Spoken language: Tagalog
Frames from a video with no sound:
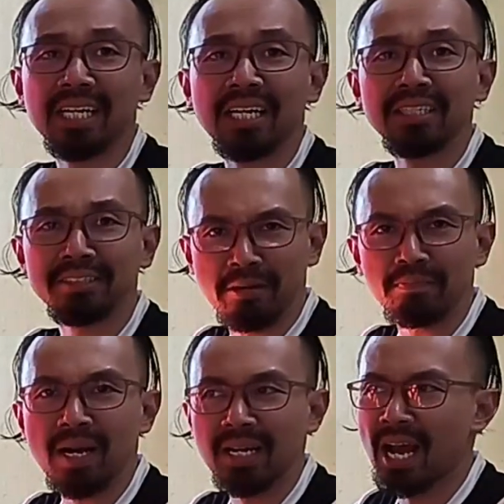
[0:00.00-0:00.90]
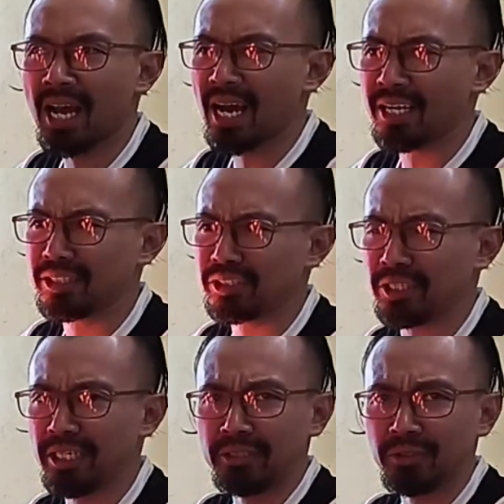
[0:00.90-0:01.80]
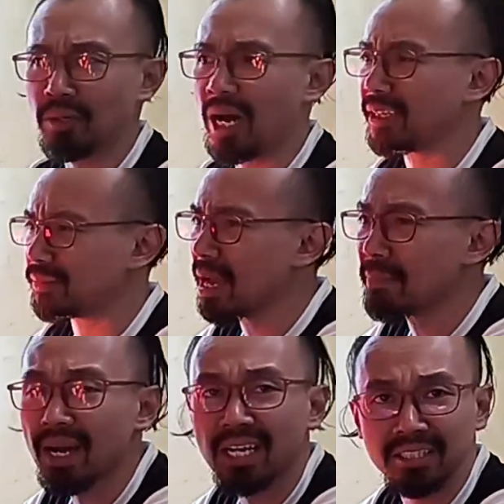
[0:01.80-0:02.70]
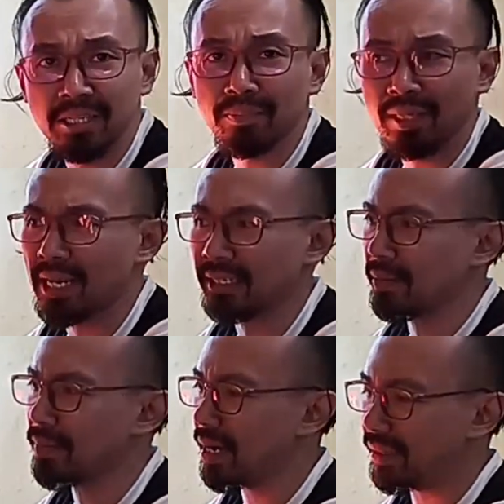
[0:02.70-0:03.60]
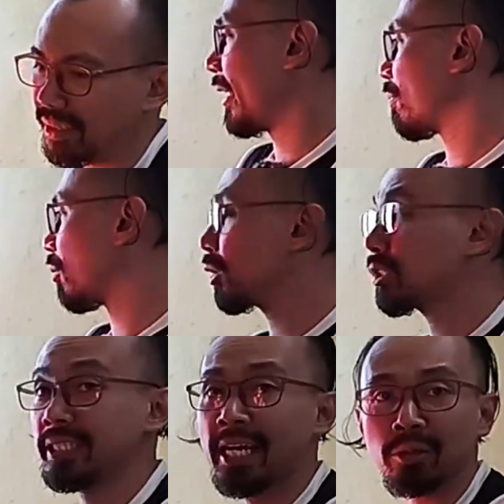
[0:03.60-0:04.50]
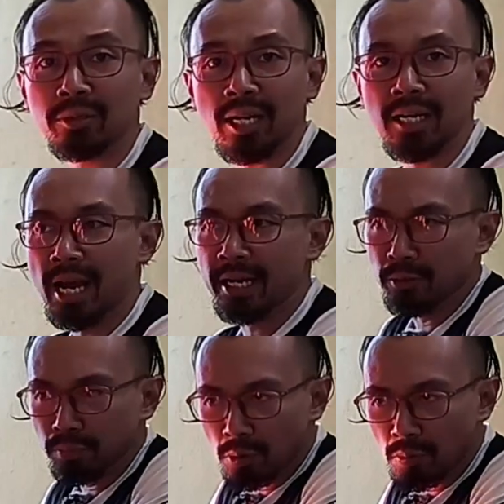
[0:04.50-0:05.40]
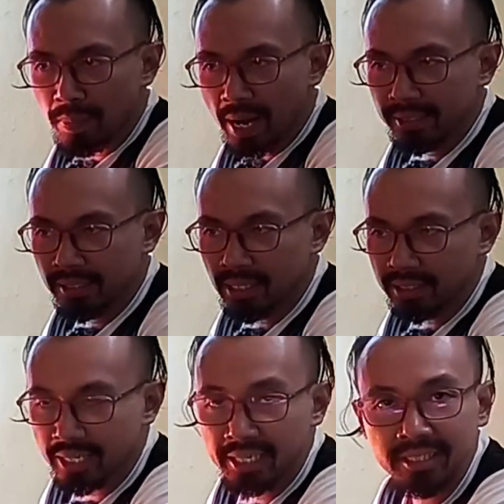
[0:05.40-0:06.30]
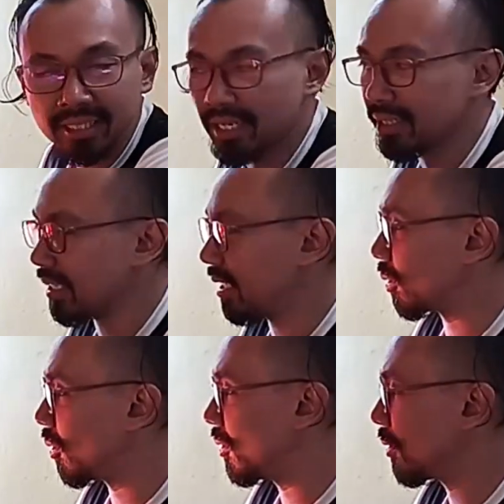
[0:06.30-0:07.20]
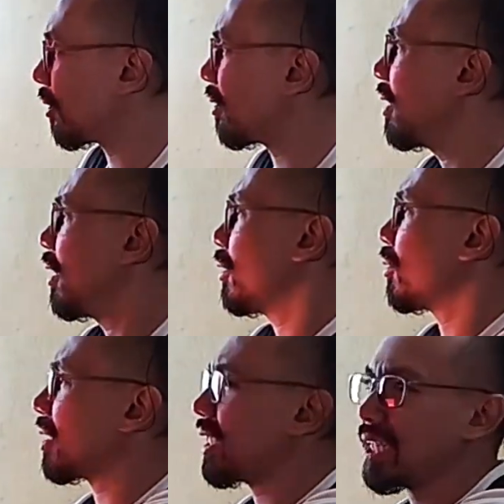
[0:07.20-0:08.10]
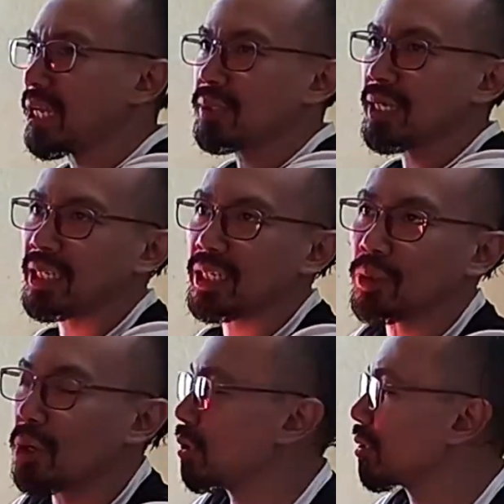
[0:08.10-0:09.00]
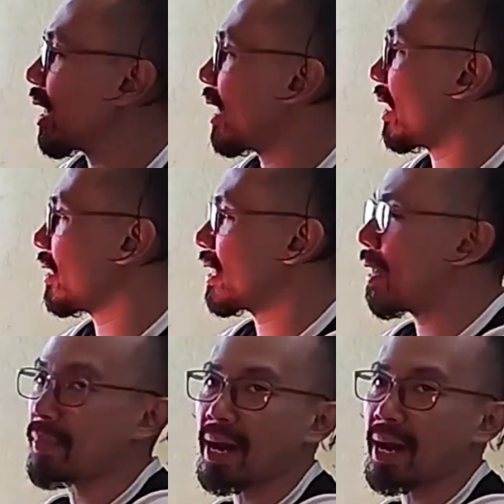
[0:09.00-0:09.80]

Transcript: ng kanyang pagkakadesenyo at napakasimple lang naman. And of course, yero talaga yung buong body ng tricycle na ito, no? Yung ilaw niya rito, yung taillight niya